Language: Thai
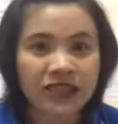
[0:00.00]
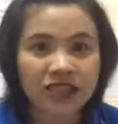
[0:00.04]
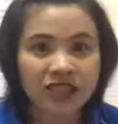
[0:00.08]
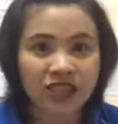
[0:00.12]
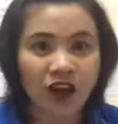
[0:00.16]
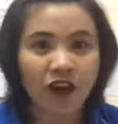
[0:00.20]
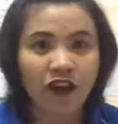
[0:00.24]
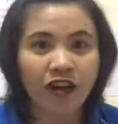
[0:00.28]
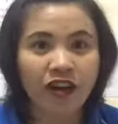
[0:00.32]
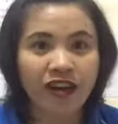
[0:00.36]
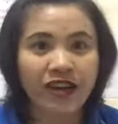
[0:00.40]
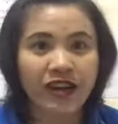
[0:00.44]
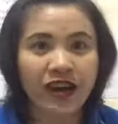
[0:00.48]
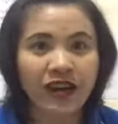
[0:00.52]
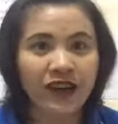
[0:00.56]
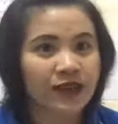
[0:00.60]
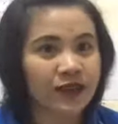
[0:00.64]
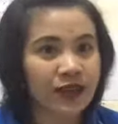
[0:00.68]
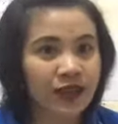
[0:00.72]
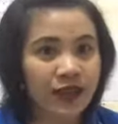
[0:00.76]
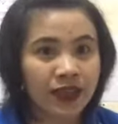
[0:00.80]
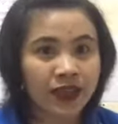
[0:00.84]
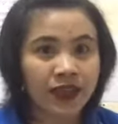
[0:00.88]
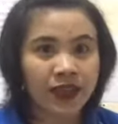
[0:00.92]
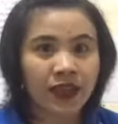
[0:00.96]
ต่อเดือน
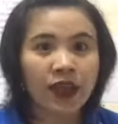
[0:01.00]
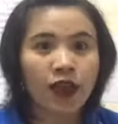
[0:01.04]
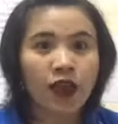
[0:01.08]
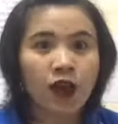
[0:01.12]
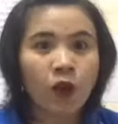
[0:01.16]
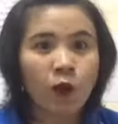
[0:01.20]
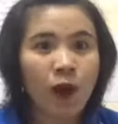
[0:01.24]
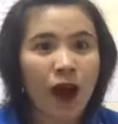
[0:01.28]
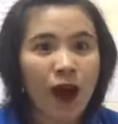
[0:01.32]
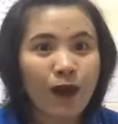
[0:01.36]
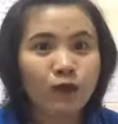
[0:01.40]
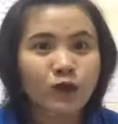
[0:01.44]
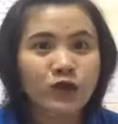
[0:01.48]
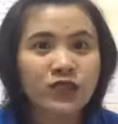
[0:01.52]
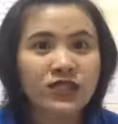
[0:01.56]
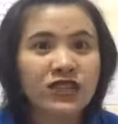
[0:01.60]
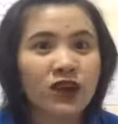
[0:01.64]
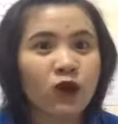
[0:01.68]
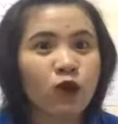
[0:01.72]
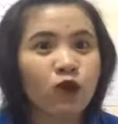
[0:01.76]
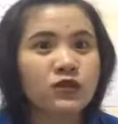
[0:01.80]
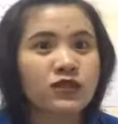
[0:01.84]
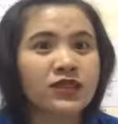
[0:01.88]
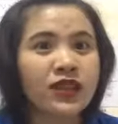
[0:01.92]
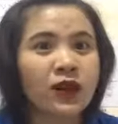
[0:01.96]
นี่ความรู้สึก
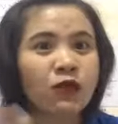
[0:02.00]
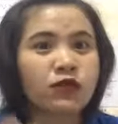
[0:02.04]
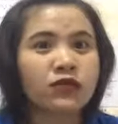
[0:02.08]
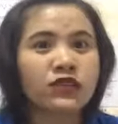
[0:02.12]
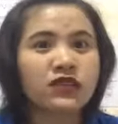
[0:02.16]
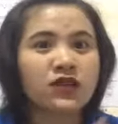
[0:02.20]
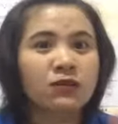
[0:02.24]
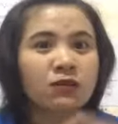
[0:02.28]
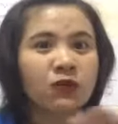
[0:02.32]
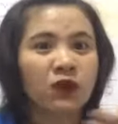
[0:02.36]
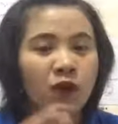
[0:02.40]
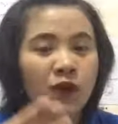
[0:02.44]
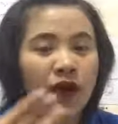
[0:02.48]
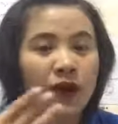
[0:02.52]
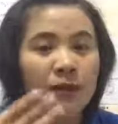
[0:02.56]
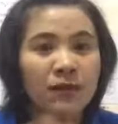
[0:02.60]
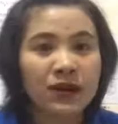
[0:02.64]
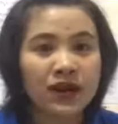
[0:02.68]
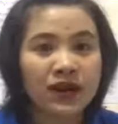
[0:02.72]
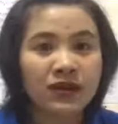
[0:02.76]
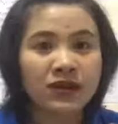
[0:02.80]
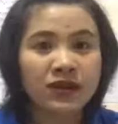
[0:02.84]
คุณจะรู้สึกเหมือนว่ามัน